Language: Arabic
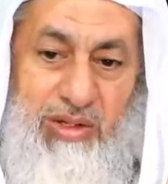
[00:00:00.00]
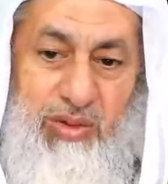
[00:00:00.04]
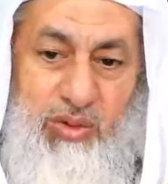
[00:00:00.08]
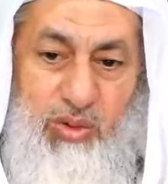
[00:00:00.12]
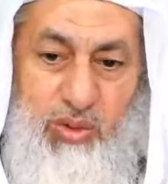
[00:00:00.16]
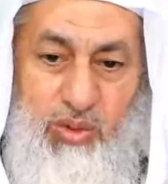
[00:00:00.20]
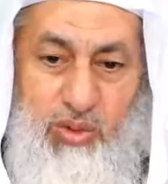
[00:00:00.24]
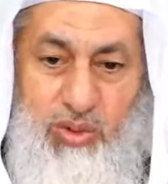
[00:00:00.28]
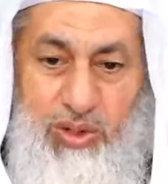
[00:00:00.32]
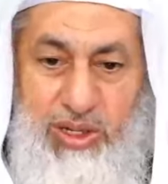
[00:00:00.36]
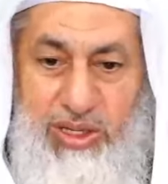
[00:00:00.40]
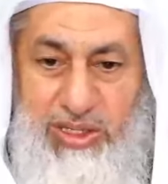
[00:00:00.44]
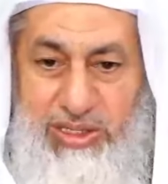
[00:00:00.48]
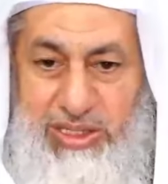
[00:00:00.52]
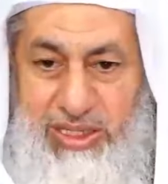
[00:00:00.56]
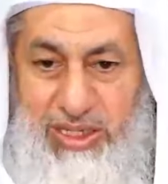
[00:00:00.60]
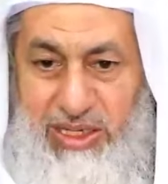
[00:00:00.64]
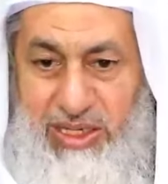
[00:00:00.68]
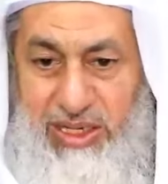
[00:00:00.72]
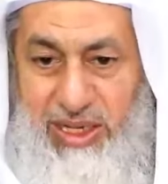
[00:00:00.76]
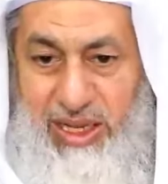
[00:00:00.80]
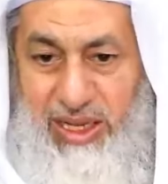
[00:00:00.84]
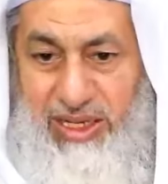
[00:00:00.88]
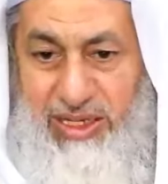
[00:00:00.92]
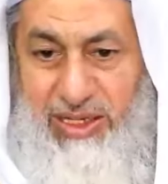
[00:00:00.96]
كلها
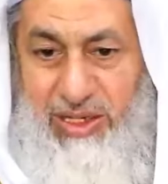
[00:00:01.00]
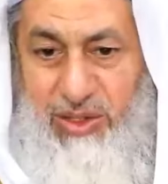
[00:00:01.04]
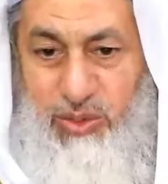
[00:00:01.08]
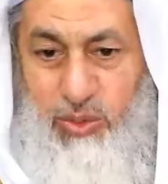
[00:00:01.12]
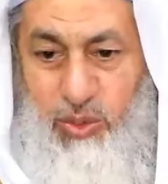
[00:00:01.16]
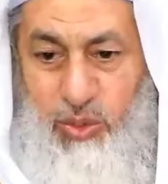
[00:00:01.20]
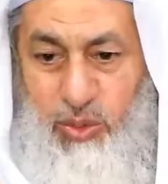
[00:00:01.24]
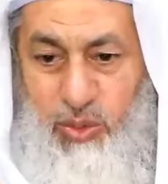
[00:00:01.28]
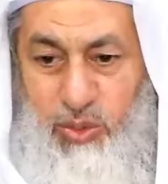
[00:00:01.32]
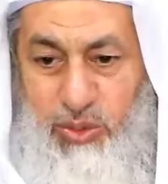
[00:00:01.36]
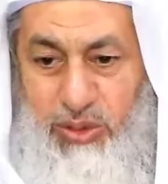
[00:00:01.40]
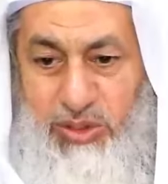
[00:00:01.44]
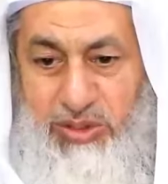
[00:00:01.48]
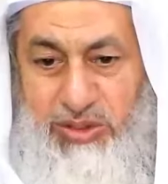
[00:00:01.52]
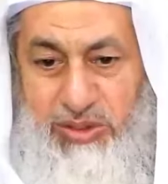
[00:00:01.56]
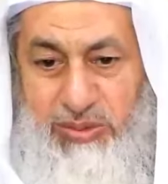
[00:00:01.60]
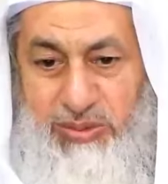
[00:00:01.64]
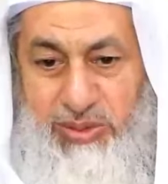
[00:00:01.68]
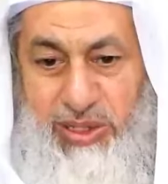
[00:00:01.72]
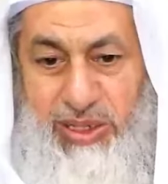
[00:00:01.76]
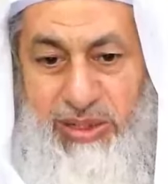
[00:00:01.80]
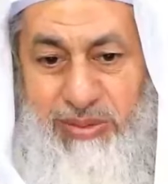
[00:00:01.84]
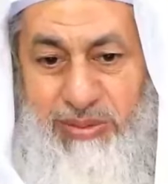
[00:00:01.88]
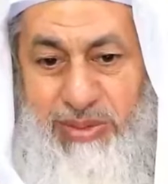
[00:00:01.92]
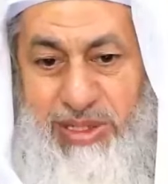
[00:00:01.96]
أدلة على دخول
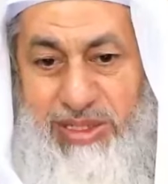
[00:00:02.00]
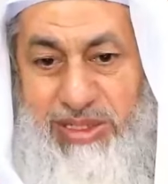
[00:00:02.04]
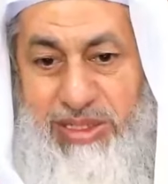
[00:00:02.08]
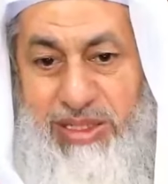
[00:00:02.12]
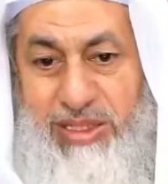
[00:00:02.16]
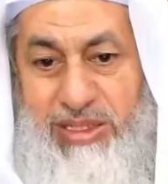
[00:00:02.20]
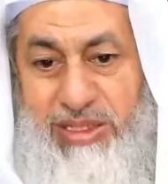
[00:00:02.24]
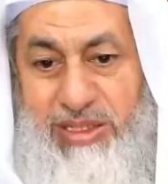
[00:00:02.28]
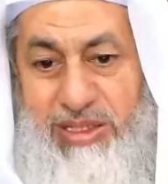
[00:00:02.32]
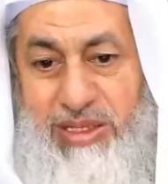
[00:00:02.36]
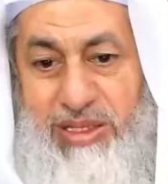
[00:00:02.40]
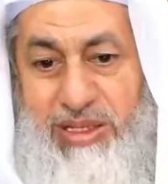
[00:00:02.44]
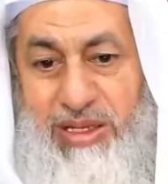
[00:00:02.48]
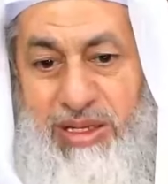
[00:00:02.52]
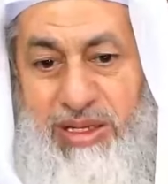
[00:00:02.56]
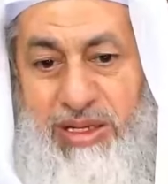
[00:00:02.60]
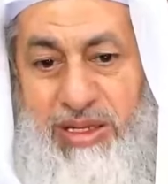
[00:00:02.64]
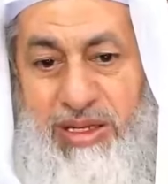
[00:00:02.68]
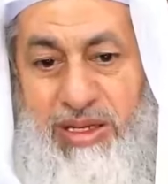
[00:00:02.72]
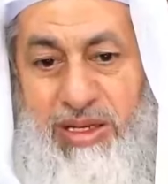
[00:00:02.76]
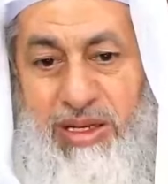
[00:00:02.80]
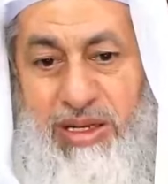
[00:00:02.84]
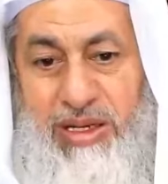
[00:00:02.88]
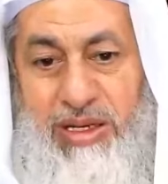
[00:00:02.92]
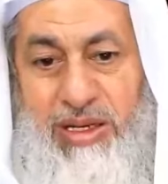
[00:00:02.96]
الصبيان المسجد
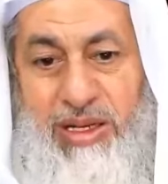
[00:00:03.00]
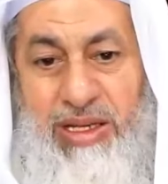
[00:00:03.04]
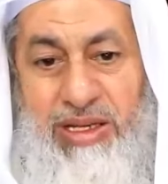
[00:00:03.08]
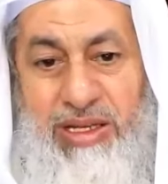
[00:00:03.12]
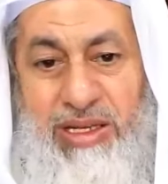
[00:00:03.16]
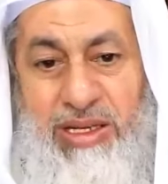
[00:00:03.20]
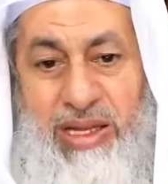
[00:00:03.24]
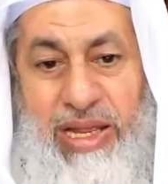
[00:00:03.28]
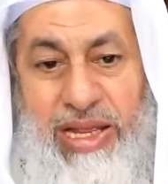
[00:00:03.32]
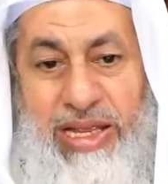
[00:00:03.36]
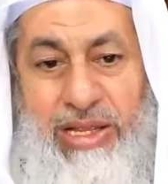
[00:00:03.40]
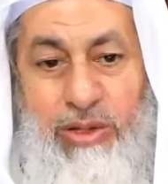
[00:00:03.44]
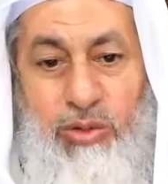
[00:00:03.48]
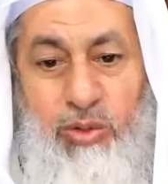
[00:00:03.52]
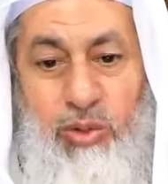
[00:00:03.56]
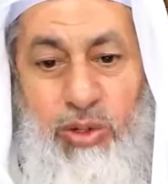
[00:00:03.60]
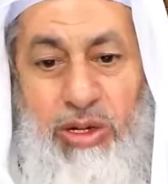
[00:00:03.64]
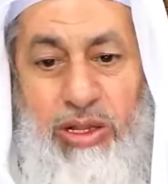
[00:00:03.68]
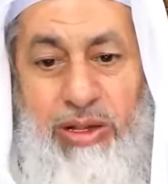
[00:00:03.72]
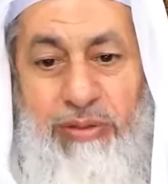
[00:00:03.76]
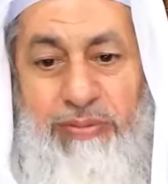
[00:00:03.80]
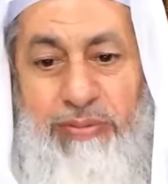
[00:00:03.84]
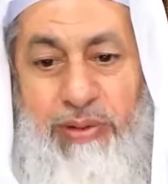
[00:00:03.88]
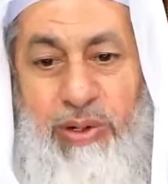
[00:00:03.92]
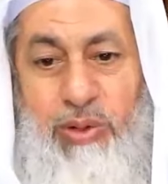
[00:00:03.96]
لكن حيث
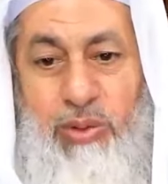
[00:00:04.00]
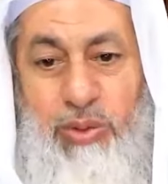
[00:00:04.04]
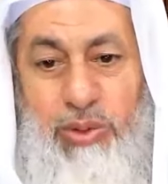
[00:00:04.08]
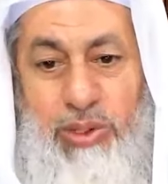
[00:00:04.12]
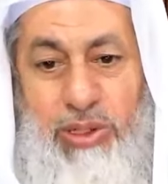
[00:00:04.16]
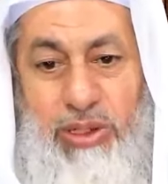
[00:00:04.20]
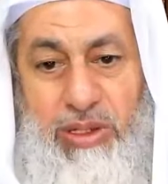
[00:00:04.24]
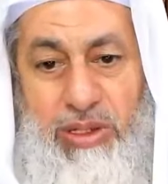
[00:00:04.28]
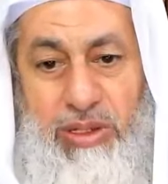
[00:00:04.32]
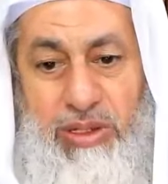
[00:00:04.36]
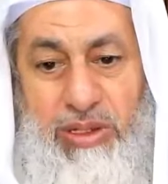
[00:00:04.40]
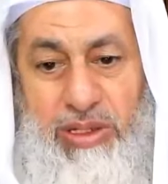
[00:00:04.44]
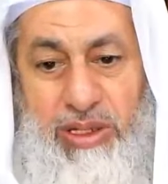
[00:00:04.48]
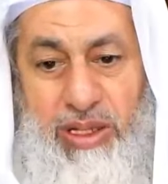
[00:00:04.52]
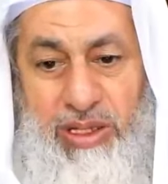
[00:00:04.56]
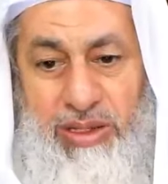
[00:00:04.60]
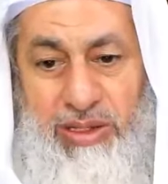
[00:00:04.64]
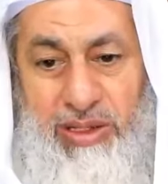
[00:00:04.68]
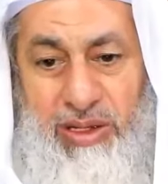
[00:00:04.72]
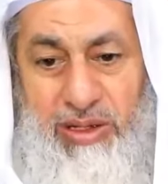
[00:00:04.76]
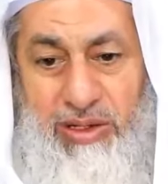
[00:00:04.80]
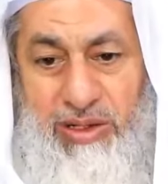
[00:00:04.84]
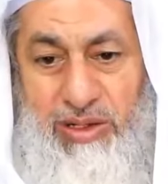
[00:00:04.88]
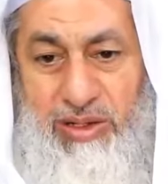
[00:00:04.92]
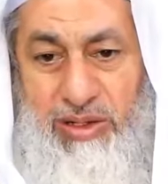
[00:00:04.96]
لا فوضى
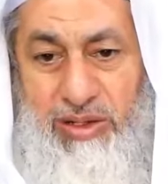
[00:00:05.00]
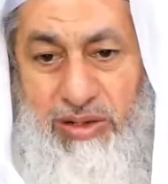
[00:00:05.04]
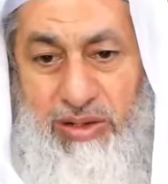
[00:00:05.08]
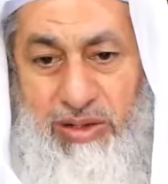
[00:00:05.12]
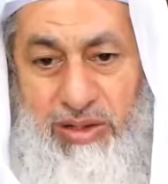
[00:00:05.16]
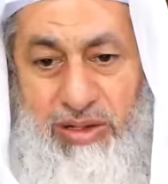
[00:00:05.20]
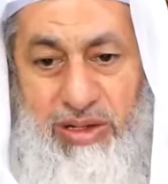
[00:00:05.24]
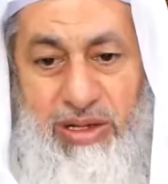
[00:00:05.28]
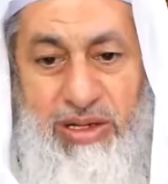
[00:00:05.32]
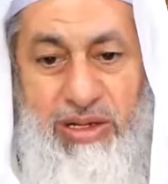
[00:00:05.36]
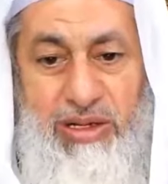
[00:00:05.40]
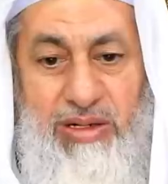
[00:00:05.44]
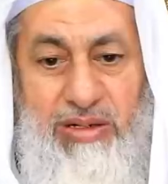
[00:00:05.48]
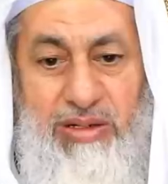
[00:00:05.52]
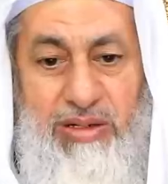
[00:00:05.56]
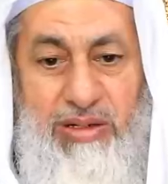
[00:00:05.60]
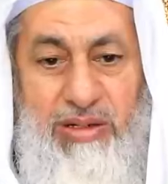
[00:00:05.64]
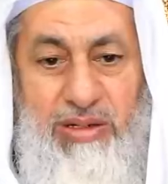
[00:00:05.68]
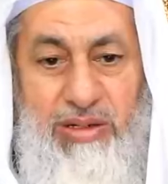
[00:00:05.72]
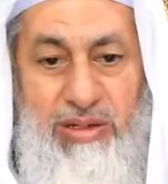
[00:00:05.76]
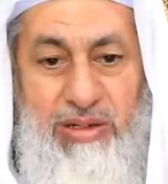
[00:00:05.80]
لأن الله قال